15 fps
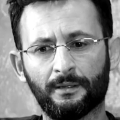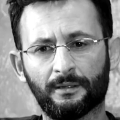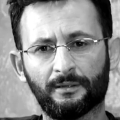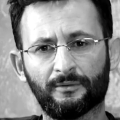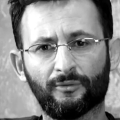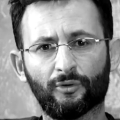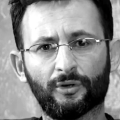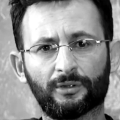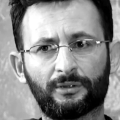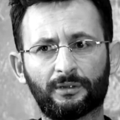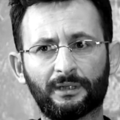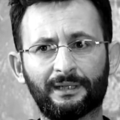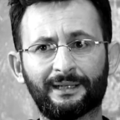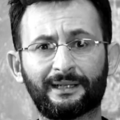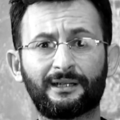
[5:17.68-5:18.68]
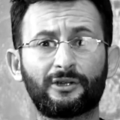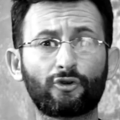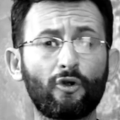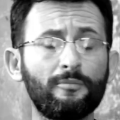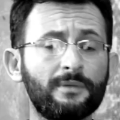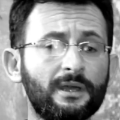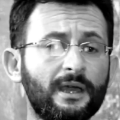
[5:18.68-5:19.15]
Вот. А
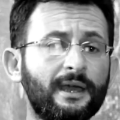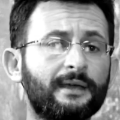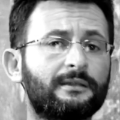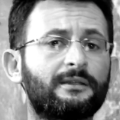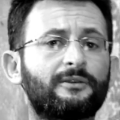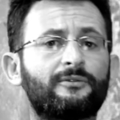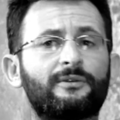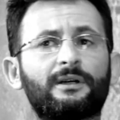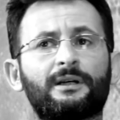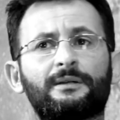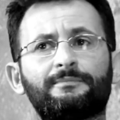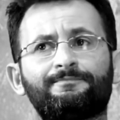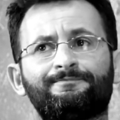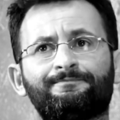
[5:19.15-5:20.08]
кроме этого,